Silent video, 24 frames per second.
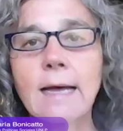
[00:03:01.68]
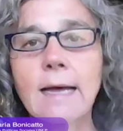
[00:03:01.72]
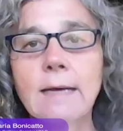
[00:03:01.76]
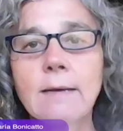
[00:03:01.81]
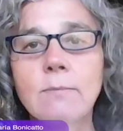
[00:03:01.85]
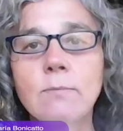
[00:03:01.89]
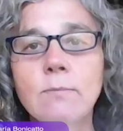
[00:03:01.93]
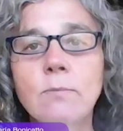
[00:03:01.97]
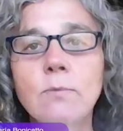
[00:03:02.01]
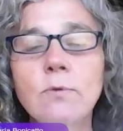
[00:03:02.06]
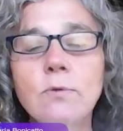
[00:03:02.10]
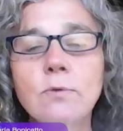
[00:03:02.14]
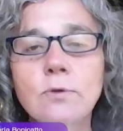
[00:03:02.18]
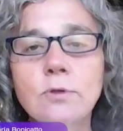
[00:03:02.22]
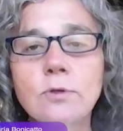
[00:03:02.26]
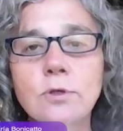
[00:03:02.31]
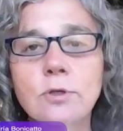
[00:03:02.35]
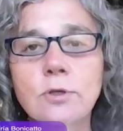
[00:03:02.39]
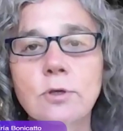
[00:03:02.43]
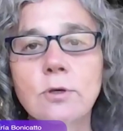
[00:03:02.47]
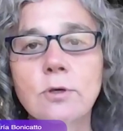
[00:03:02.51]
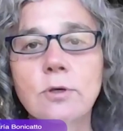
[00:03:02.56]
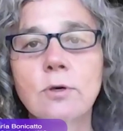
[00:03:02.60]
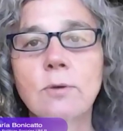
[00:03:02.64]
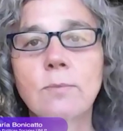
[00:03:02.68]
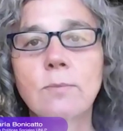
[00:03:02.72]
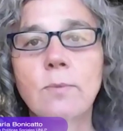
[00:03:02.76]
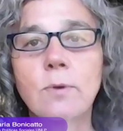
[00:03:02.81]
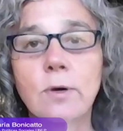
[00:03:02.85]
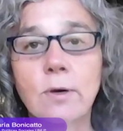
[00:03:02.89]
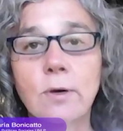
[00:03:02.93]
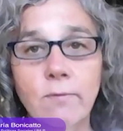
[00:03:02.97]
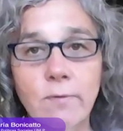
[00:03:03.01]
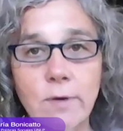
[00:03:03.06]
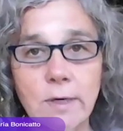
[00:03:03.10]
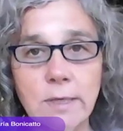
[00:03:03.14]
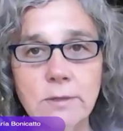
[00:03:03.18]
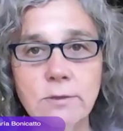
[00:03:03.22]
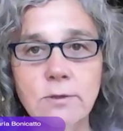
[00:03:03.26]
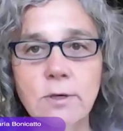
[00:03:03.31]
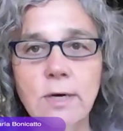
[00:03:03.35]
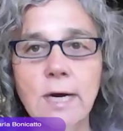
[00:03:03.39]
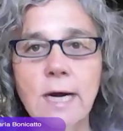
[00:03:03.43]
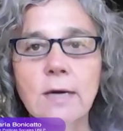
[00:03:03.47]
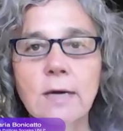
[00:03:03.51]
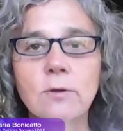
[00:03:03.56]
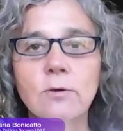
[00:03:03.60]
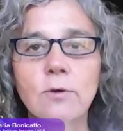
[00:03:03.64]
acá hay mucho por
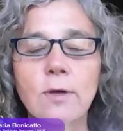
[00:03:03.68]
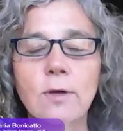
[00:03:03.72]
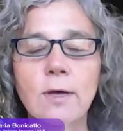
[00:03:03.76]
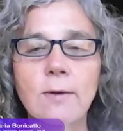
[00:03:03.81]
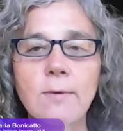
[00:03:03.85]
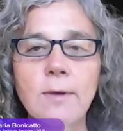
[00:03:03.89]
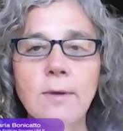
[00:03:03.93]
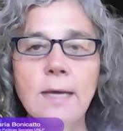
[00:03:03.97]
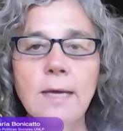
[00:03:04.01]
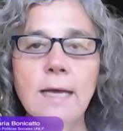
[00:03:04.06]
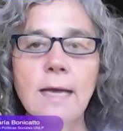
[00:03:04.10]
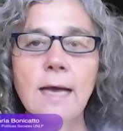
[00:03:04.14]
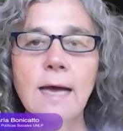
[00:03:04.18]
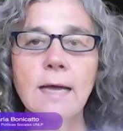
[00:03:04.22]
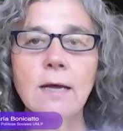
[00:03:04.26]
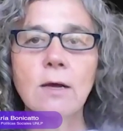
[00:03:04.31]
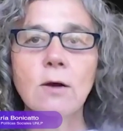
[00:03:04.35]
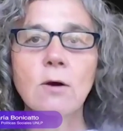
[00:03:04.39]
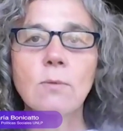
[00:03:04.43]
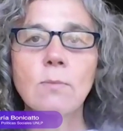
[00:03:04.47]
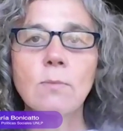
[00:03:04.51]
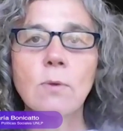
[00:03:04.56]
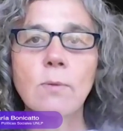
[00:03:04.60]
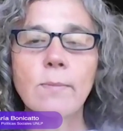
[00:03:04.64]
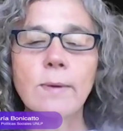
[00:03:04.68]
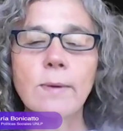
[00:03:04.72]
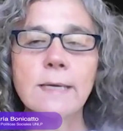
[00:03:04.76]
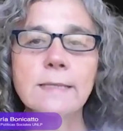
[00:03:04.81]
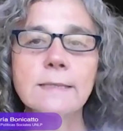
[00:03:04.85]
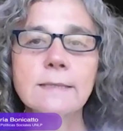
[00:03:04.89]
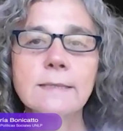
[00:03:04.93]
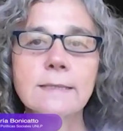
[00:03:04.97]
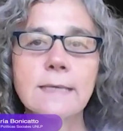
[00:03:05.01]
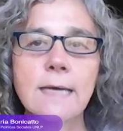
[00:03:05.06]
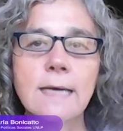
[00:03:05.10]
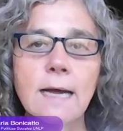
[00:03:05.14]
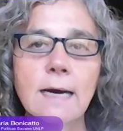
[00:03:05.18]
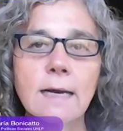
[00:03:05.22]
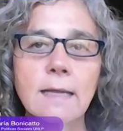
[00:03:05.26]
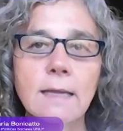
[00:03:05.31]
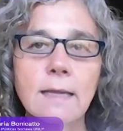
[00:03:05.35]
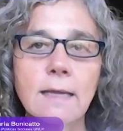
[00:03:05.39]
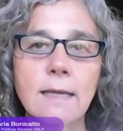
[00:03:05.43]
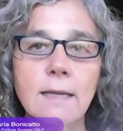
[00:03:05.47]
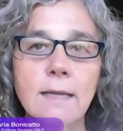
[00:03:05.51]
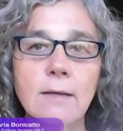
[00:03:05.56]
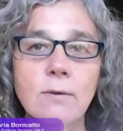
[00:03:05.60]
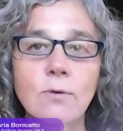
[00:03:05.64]
reflexionar todavía y cómo pensar
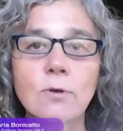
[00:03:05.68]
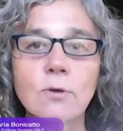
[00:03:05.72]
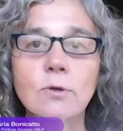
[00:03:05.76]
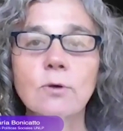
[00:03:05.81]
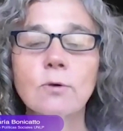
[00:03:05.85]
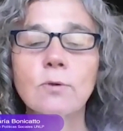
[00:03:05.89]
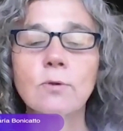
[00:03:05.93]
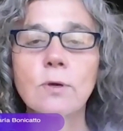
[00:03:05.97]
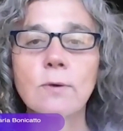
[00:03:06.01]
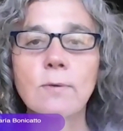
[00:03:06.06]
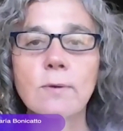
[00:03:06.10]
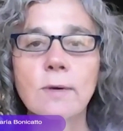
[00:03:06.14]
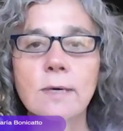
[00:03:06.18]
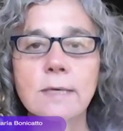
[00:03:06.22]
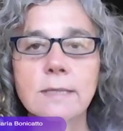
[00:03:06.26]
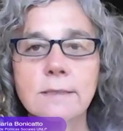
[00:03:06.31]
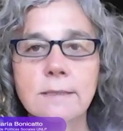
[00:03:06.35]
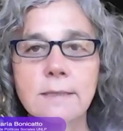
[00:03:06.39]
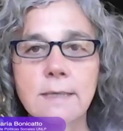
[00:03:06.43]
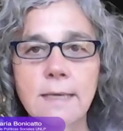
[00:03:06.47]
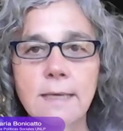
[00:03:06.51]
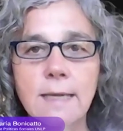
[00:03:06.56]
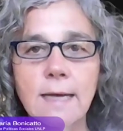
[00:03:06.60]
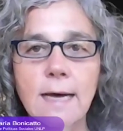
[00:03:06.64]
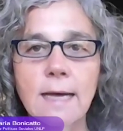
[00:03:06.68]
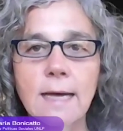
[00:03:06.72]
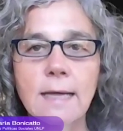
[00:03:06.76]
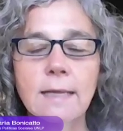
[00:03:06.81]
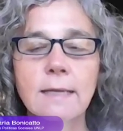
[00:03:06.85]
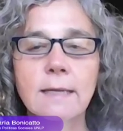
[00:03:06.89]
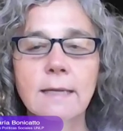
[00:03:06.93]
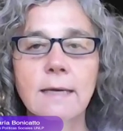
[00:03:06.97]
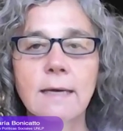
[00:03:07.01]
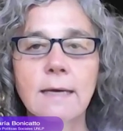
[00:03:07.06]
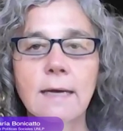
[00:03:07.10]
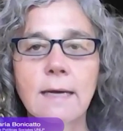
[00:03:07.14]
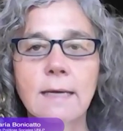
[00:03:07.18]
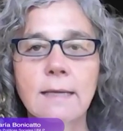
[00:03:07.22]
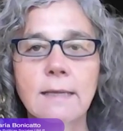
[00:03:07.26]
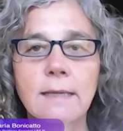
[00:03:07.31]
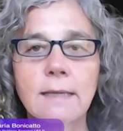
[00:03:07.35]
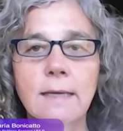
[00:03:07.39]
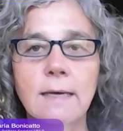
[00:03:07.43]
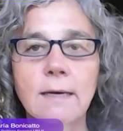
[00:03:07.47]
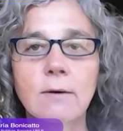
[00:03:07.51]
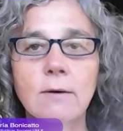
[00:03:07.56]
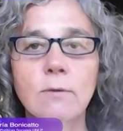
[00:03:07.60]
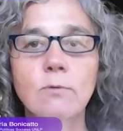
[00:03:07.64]
desde nuestra universidad,
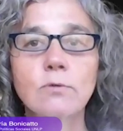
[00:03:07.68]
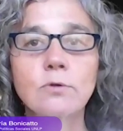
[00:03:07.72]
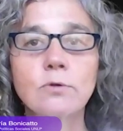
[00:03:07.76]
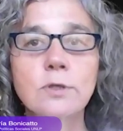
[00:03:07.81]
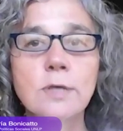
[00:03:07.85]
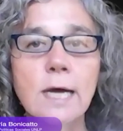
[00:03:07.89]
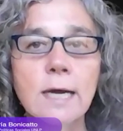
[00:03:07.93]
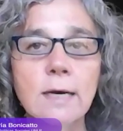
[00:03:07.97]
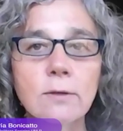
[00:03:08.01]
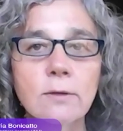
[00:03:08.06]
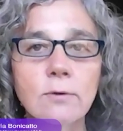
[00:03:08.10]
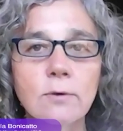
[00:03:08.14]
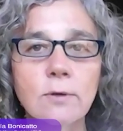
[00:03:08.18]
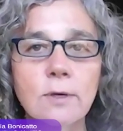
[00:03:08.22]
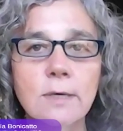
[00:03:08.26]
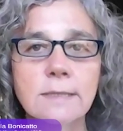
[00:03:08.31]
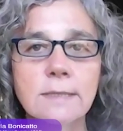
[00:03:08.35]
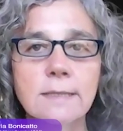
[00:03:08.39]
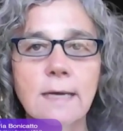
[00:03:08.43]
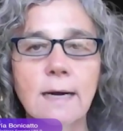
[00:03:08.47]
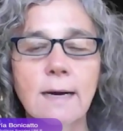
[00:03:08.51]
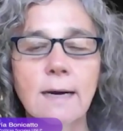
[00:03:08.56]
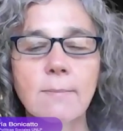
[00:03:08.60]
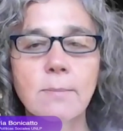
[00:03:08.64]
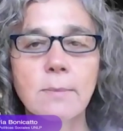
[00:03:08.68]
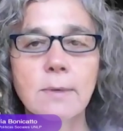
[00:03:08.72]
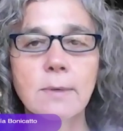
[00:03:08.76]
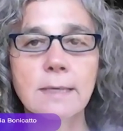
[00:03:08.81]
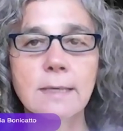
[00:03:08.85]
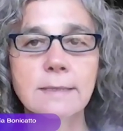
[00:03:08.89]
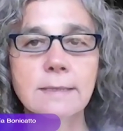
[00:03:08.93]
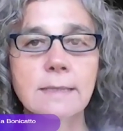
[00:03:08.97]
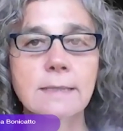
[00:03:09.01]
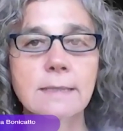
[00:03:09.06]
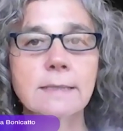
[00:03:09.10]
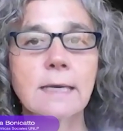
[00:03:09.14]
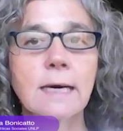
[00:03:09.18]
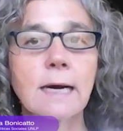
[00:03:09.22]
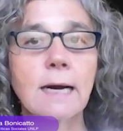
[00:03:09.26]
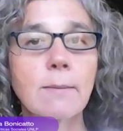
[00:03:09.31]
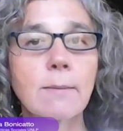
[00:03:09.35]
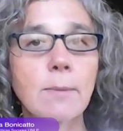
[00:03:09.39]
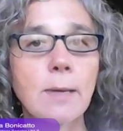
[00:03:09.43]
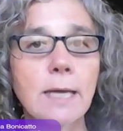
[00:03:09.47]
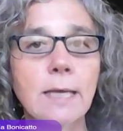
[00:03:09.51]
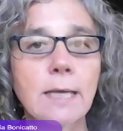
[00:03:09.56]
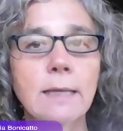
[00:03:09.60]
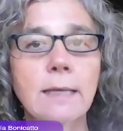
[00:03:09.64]
este, usar todas esas
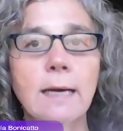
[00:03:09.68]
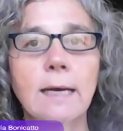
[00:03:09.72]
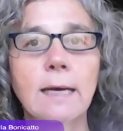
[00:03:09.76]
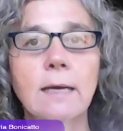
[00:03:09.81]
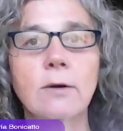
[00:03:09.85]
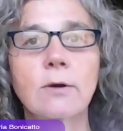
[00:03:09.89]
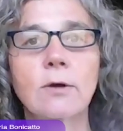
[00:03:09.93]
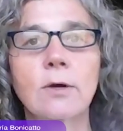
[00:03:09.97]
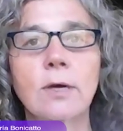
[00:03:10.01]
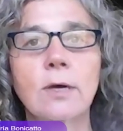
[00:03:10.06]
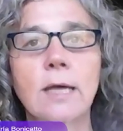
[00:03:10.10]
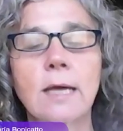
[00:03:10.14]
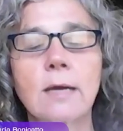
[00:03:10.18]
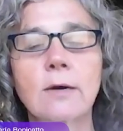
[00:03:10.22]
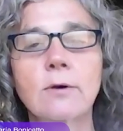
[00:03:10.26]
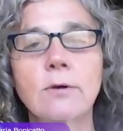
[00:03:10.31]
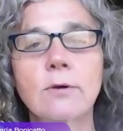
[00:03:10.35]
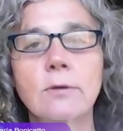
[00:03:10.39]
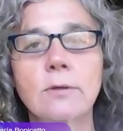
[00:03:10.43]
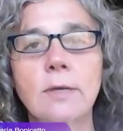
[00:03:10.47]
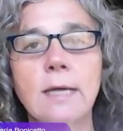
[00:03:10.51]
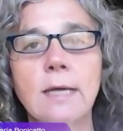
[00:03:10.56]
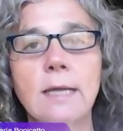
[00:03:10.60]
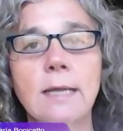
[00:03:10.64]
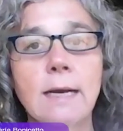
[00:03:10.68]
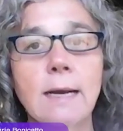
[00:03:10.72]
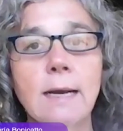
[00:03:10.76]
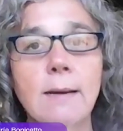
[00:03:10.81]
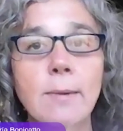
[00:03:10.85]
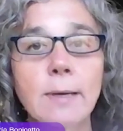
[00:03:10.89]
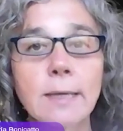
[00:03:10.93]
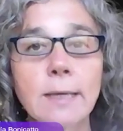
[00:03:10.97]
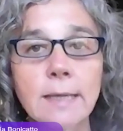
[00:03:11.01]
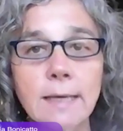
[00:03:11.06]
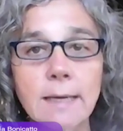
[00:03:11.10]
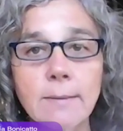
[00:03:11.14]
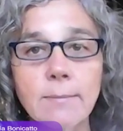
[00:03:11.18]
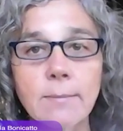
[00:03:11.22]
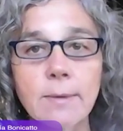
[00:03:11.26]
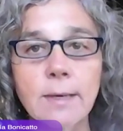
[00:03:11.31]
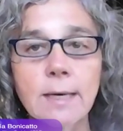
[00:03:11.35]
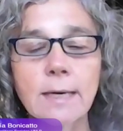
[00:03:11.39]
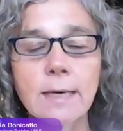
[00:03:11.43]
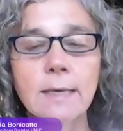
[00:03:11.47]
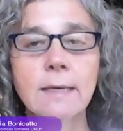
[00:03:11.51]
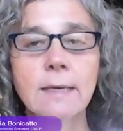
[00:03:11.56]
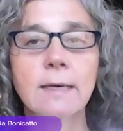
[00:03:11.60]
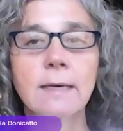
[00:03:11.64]
herramientas que nos quedan desde la
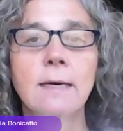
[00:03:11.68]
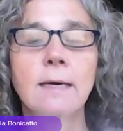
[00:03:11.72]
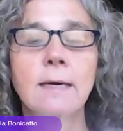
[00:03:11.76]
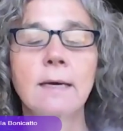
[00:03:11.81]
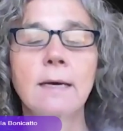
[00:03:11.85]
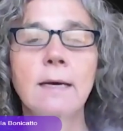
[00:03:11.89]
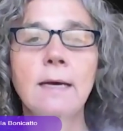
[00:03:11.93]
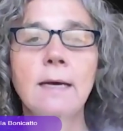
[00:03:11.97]
pandemia